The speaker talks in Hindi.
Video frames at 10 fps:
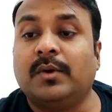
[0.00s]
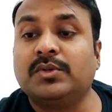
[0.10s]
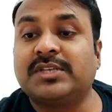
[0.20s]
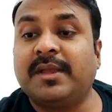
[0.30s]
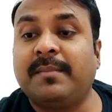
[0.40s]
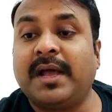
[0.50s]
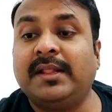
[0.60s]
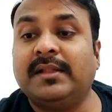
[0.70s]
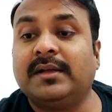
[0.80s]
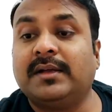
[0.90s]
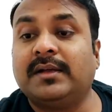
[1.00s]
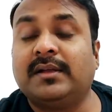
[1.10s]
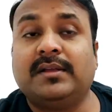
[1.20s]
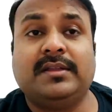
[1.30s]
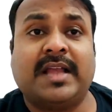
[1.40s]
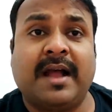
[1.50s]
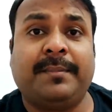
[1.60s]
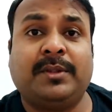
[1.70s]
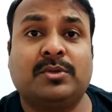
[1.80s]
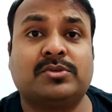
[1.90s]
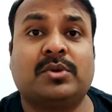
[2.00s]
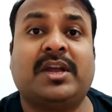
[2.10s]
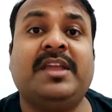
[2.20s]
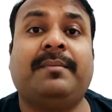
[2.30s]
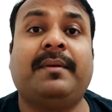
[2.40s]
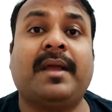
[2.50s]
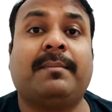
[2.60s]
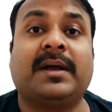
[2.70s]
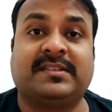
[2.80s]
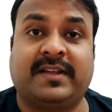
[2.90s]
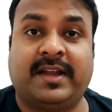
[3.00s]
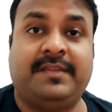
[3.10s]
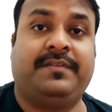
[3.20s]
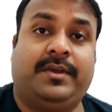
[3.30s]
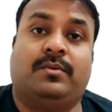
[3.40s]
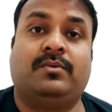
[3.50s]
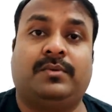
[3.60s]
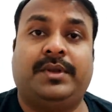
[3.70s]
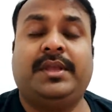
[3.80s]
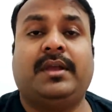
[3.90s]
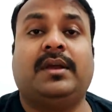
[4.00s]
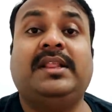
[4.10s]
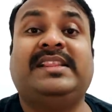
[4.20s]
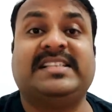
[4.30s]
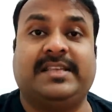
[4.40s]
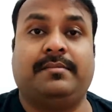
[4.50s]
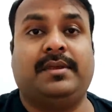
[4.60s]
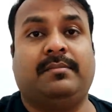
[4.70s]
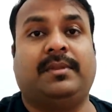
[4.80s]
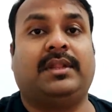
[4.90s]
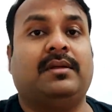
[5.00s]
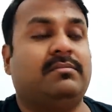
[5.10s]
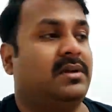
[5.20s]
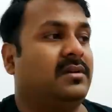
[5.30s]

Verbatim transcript: उसके बाद यहाँ पे दोस्तों कहीं पे भी आप कचरा नहीं फेंको ठीक है गलती से भी मतलब